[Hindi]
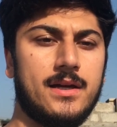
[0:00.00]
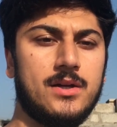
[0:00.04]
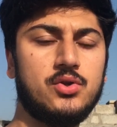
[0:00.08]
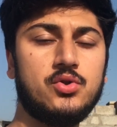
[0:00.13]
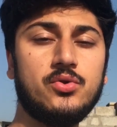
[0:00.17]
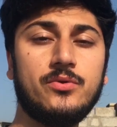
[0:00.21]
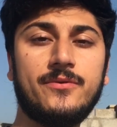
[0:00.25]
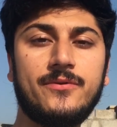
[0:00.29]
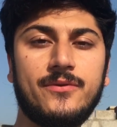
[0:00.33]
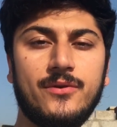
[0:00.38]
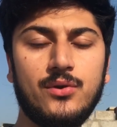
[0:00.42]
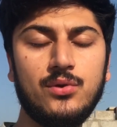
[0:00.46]
जो
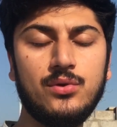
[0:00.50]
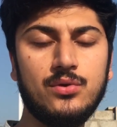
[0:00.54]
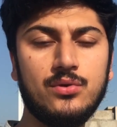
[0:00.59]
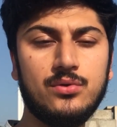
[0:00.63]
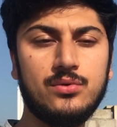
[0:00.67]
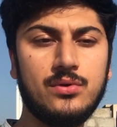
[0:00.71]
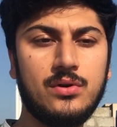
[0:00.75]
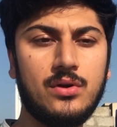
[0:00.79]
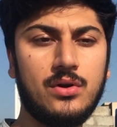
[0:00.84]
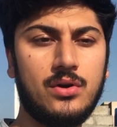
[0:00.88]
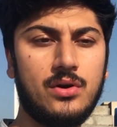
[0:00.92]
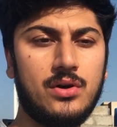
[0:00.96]
फ्लू
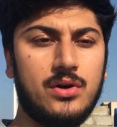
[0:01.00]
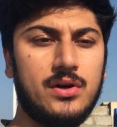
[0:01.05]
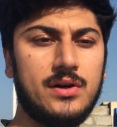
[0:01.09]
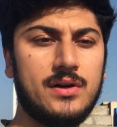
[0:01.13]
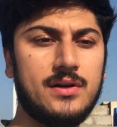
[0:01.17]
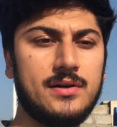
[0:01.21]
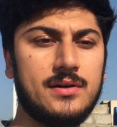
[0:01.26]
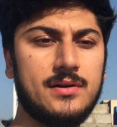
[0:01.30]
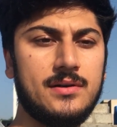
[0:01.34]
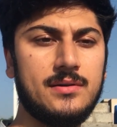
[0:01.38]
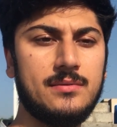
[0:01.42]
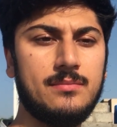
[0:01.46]

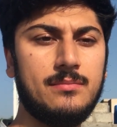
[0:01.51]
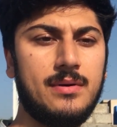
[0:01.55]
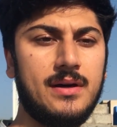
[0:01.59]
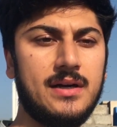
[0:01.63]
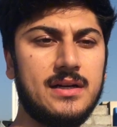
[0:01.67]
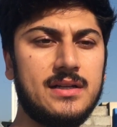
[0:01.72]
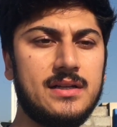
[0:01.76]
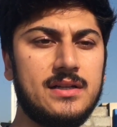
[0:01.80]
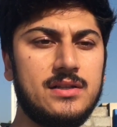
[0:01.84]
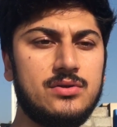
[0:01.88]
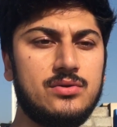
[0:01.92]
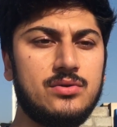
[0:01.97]
और
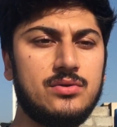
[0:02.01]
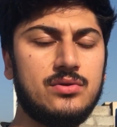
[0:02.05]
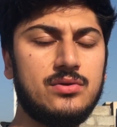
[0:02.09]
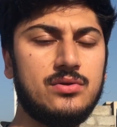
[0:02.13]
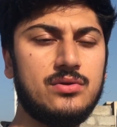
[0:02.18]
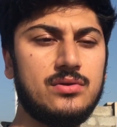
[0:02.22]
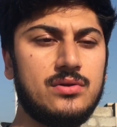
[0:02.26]
बाकी जो